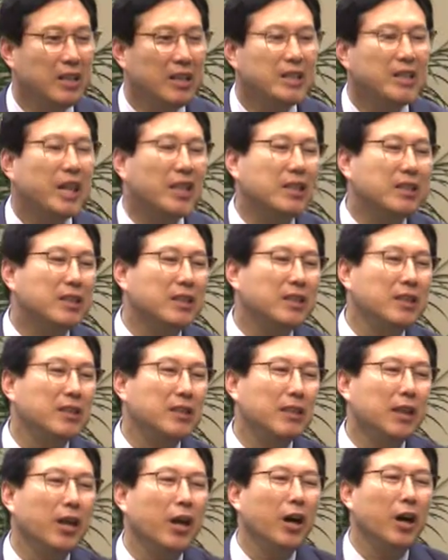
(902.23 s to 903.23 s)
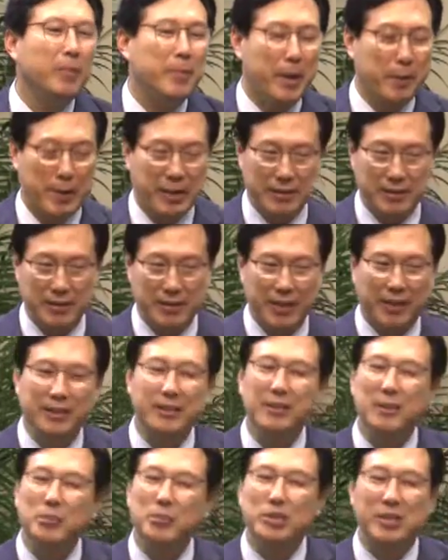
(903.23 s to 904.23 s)
나는 그걸 경험해 봤었는데
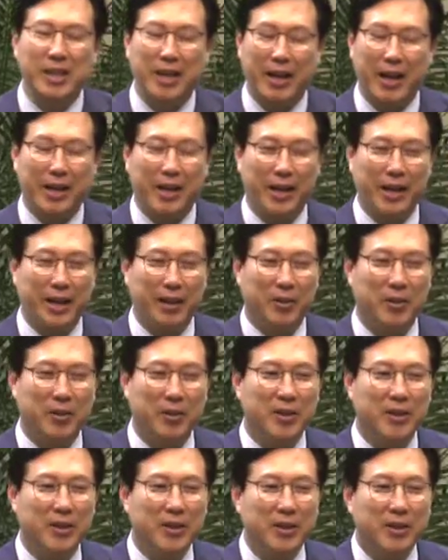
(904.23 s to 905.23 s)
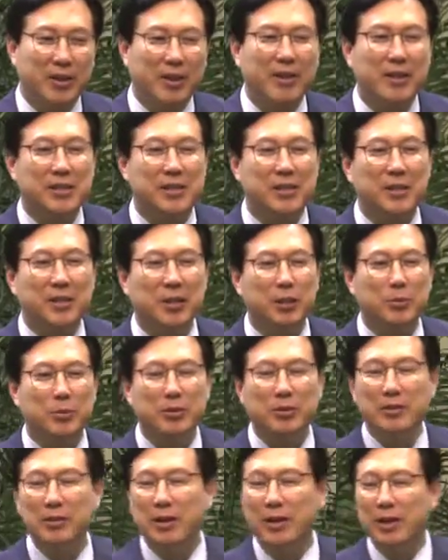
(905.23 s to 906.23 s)
그걸 너무 잘 알아요. 그래서
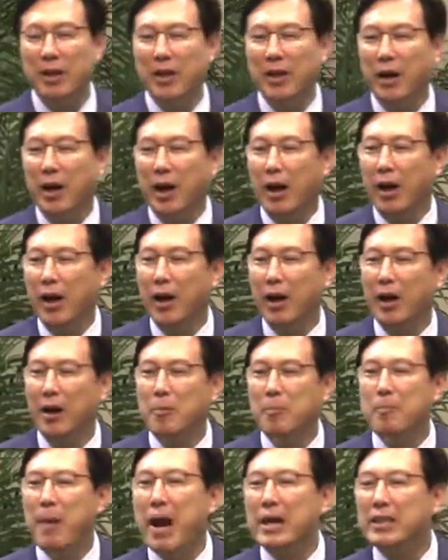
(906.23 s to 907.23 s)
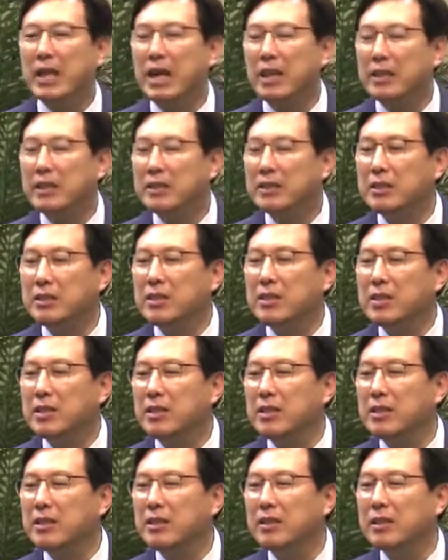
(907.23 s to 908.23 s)
여러분 어, 바닥을
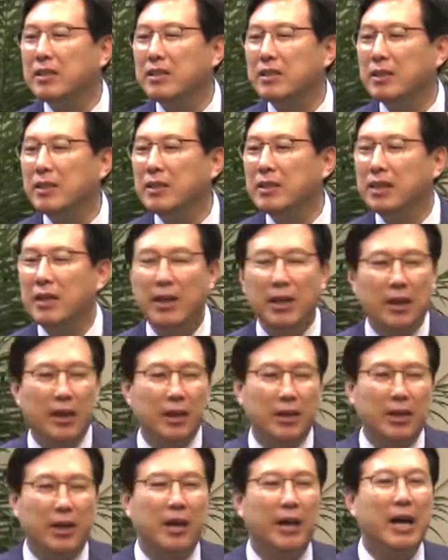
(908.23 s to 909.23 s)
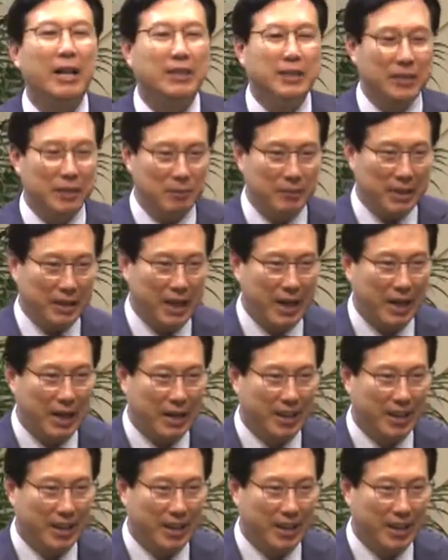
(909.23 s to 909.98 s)
치는 것을 경하드립니다.